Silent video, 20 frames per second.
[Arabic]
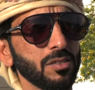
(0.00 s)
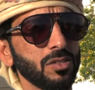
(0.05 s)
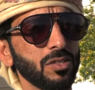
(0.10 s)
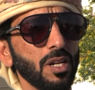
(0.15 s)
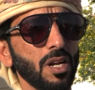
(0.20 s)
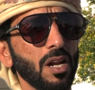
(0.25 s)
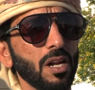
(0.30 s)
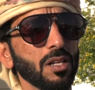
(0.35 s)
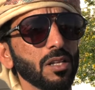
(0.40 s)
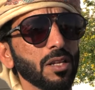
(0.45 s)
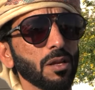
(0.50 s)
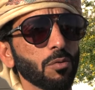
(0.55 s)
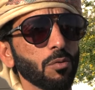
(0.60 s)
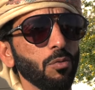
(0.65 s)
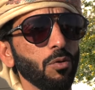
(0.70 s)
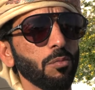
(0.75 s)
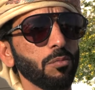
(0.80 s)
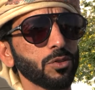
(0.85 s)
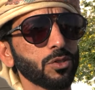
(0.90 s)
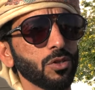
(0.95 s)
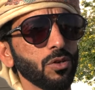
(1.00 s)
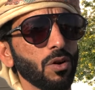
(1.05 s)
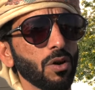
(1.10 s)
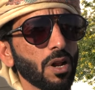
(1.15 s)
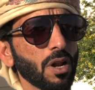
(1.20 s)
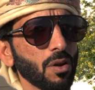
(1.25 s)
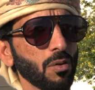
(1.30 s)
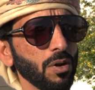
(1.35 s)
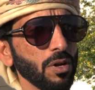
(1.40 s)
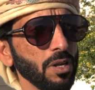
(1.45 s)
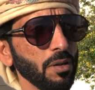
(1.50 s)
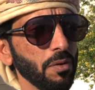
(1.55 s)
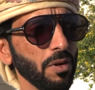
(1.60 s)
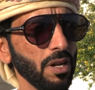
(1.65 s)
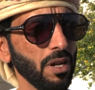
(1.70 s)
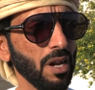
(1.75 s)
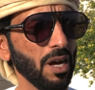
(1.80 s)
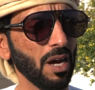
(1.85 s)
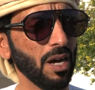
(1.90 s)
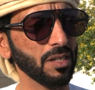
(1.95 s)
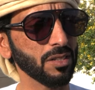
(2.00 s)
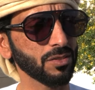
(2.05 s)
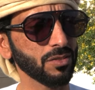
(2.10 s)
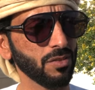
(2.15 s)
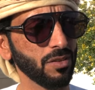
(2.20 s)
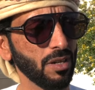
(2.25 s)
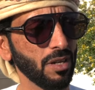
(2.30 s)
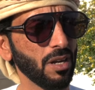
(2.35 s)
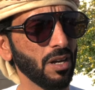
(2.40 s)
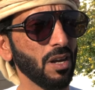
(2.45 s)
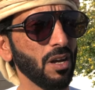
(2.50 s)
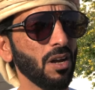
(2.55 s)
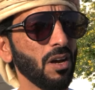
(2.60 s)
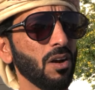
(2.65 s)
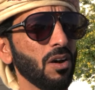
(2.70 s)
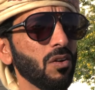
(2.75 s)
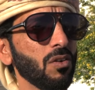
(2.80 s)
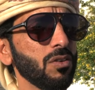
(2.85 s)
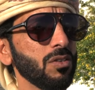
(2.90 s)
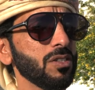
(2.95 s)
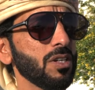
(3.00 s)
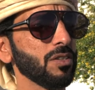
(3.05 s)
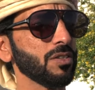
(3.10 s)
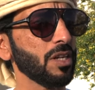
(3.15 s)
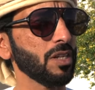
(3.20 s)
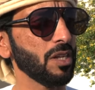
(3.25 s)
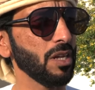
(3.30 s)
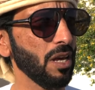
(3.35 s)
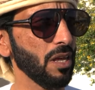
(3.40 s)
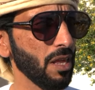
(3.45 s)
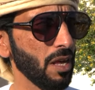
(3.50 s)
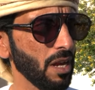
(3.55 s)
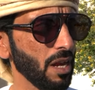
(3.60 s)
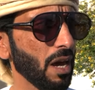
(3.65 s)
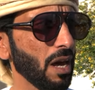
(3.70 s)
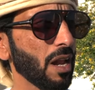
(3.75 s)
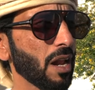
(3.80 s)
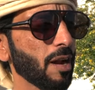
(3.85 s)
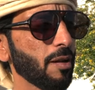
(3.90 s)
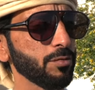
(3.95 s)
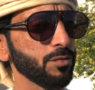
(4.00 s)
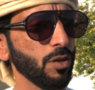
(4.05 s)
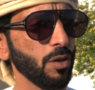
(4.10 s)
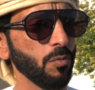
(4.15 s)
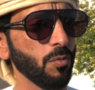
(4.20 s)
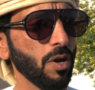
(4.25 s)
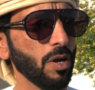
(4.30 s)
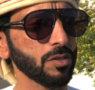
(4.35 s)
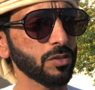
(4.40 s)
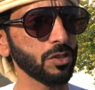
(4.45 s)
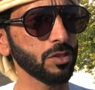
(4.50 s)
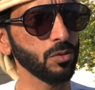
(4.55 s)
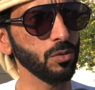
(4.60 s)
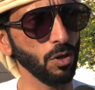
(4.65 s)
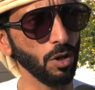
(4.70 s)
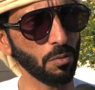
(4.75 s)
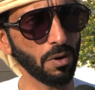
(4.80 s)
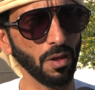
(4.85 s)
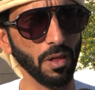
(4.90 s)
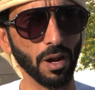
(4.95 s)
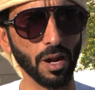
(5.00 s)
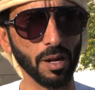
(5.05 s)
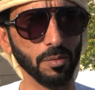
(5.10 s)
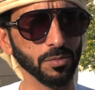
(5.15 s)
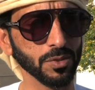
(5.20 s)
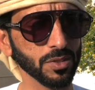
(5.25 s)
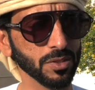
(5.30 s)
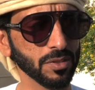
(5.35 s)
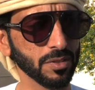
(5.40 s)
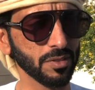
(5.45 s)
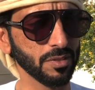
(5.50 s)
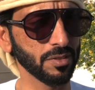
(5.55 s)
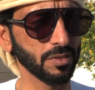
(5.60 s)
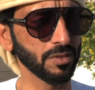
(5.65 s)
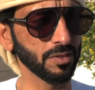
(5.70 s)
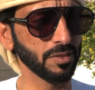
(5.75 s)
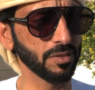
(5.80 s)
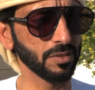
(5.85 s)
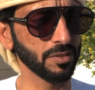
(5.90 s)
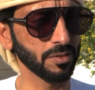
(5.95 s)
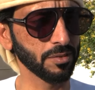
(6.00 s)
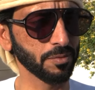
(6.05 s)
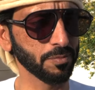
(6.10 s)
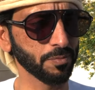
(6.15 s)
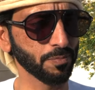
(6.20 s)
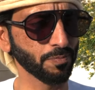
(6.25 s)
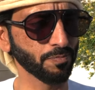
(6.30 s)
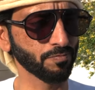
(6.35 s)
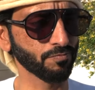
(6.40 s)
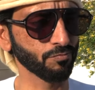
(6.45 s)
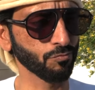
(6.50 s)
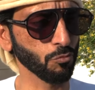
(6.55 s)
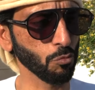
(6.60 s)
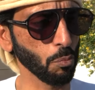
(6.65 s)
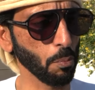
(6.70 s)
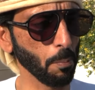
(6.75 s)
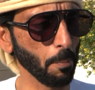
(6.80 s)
سلالته طبعا مشكور الرويه بعين العاصفه وانجازات هي ثانيه على الرمز المؤسس واليوم خذ الرمز. امير انت متعود دائما تطلع معنا